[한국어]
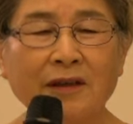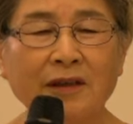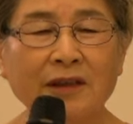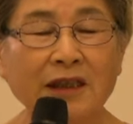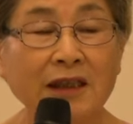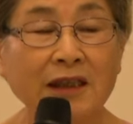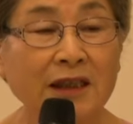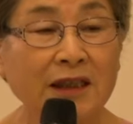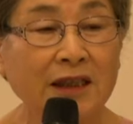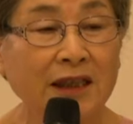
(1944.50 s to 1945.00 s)

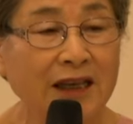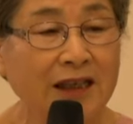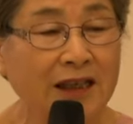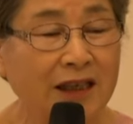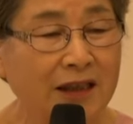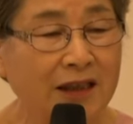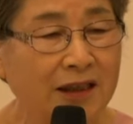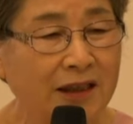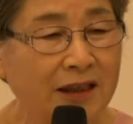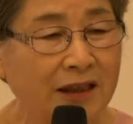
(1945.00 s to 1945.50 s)
일 안
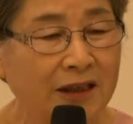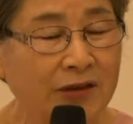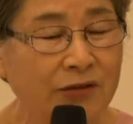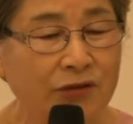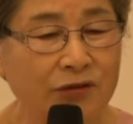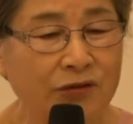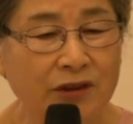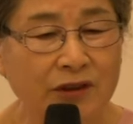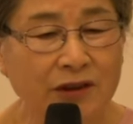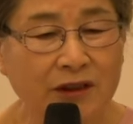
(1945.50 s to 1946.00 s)
하니까
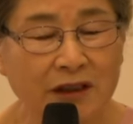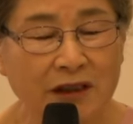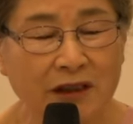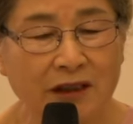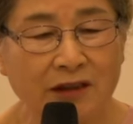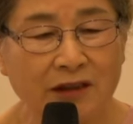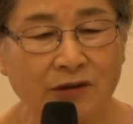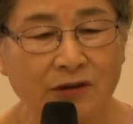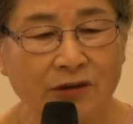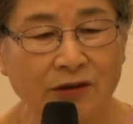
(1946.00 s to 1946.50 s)
주인이
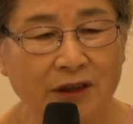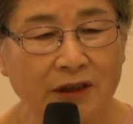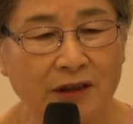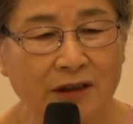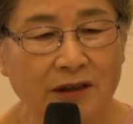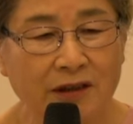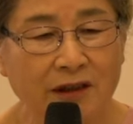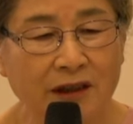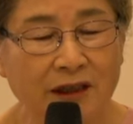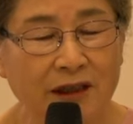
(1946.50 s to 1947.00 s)
이
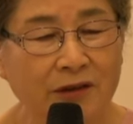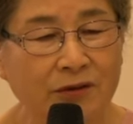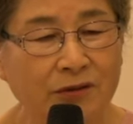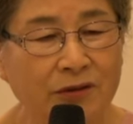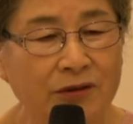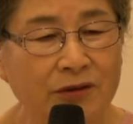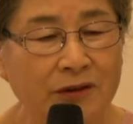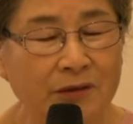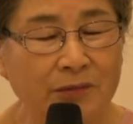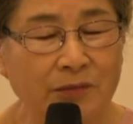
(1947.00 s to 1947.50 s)
노예를
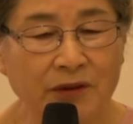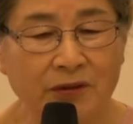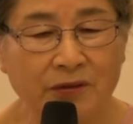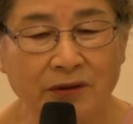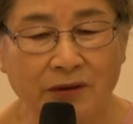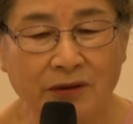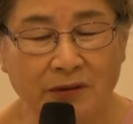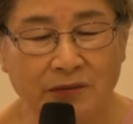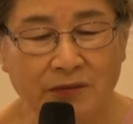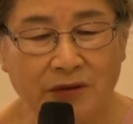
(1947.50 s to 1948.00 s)
데리고 있을
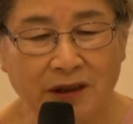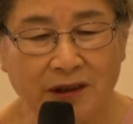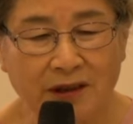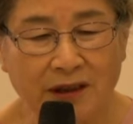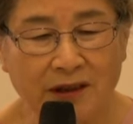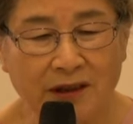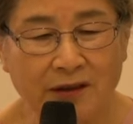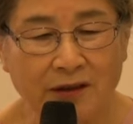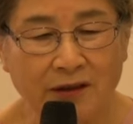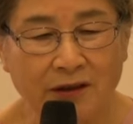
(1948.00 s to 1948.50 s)
필요가
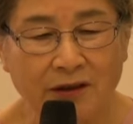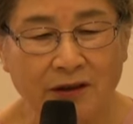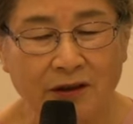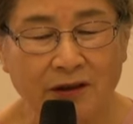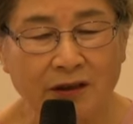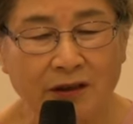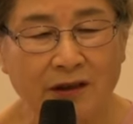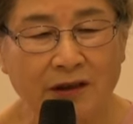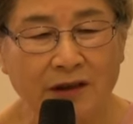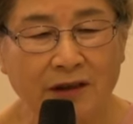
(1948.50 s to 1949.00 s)
없잖아요.
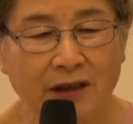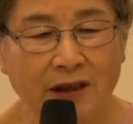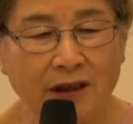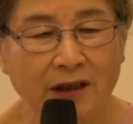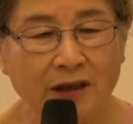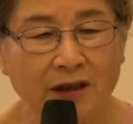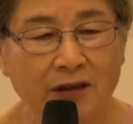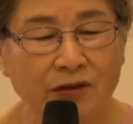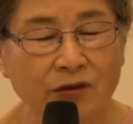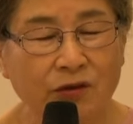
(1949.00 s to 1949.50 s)

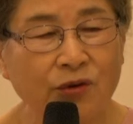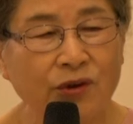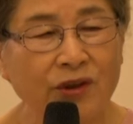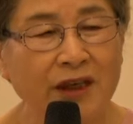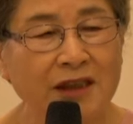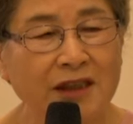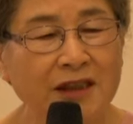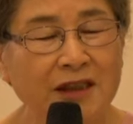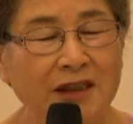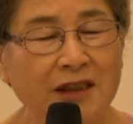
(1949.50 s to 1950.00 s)
그러니까
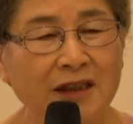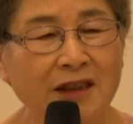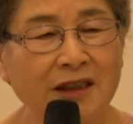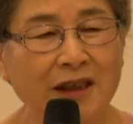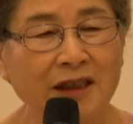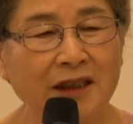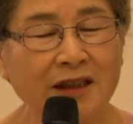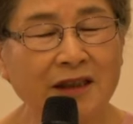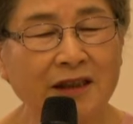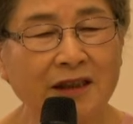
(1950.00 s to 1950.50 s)
노예
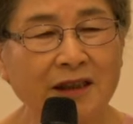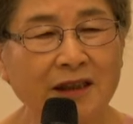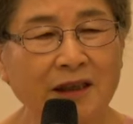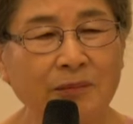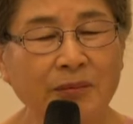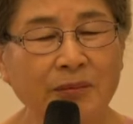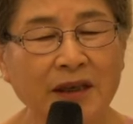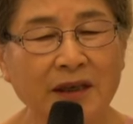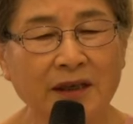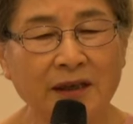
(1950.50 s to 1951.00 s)
시장에
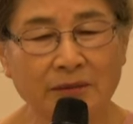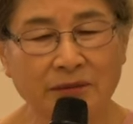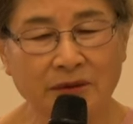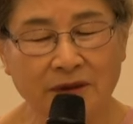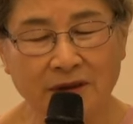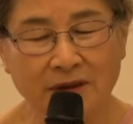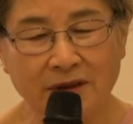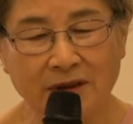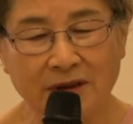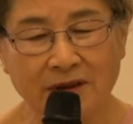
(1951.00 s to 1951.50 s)
갔다가
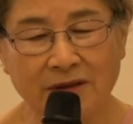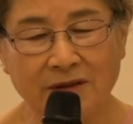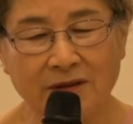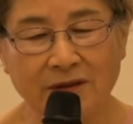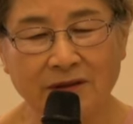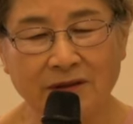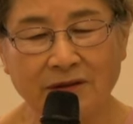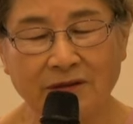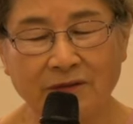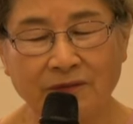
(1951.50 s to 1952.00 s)
팔아버리는
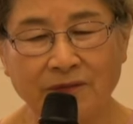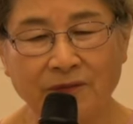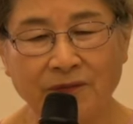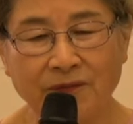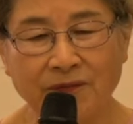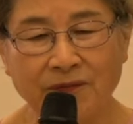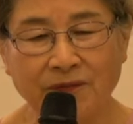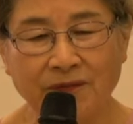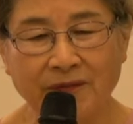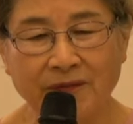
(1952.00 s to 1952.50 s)
거죠.
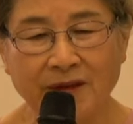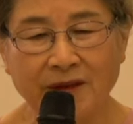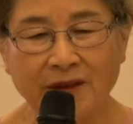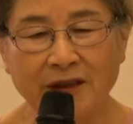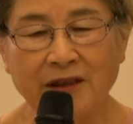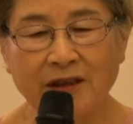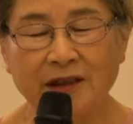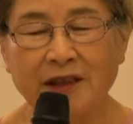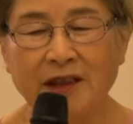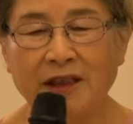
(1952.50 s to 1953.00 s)

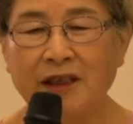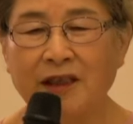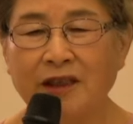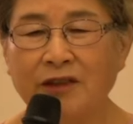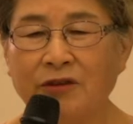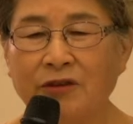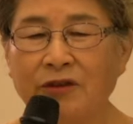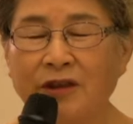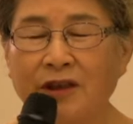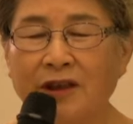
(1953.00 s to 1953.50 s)
그러니까 이
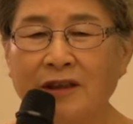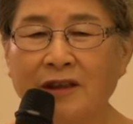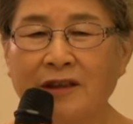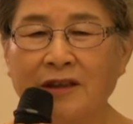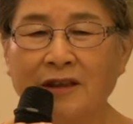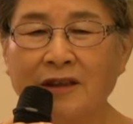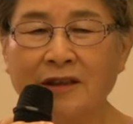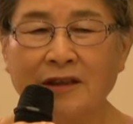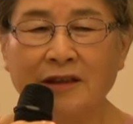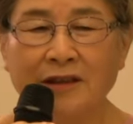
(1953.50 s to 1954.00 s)

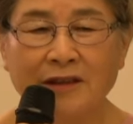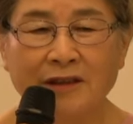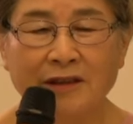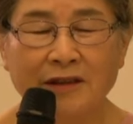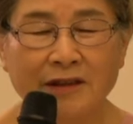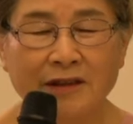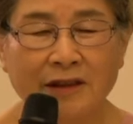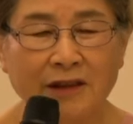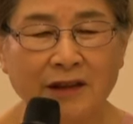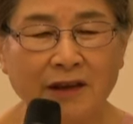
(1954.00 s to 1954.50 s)
노예를
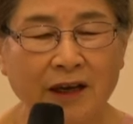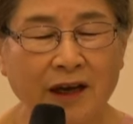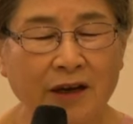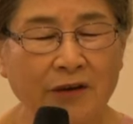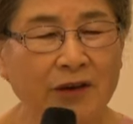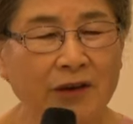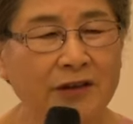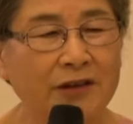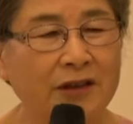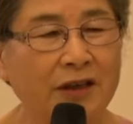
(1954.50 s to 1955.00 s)
이제
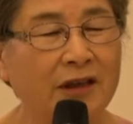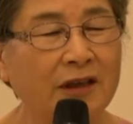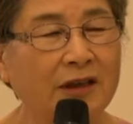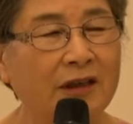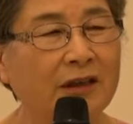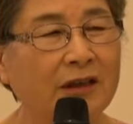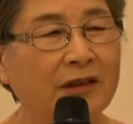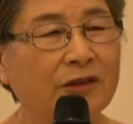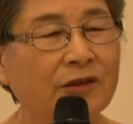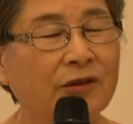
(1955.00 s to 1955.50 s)

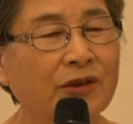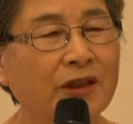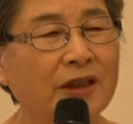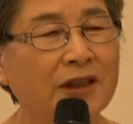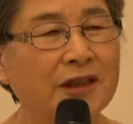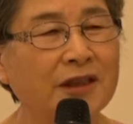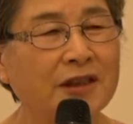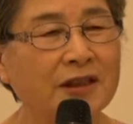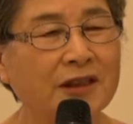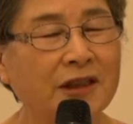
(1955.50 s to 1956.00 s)
태워서
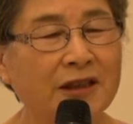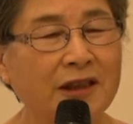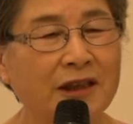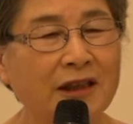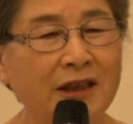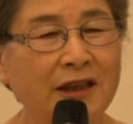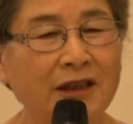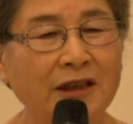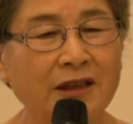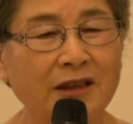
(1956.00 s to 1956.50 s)
노예
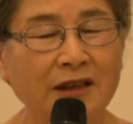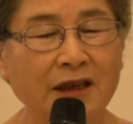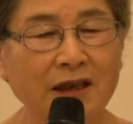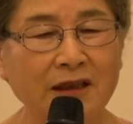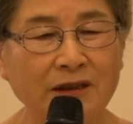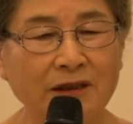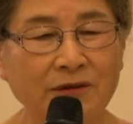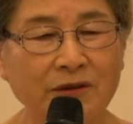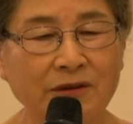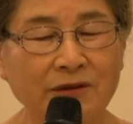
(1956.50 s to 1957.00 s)
시장에
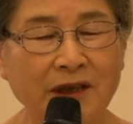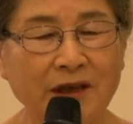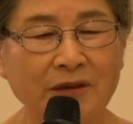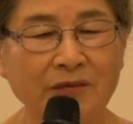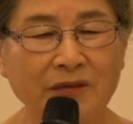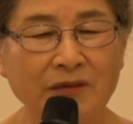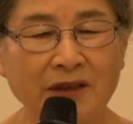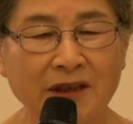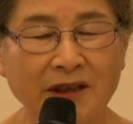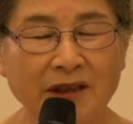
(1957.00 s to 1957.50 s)
가지고
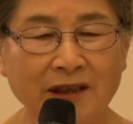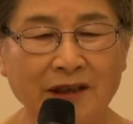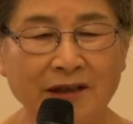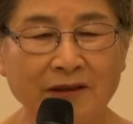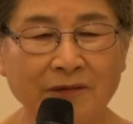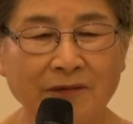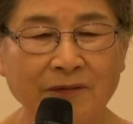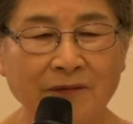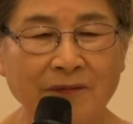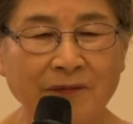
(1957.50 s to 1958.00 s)
갑니다.
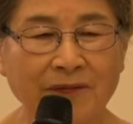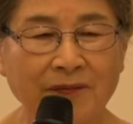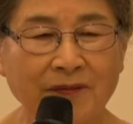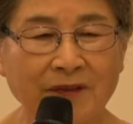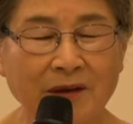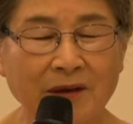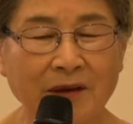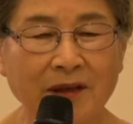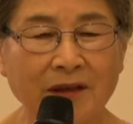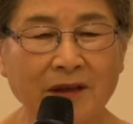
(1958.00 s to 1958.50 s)

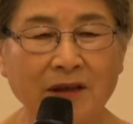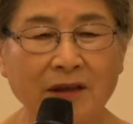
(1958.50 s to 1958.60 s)
아,